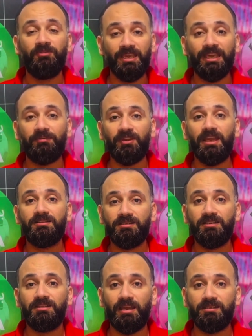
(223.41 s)
في كفاءه
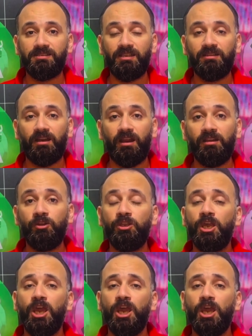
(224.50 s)
ترينت الكسندر ارنولد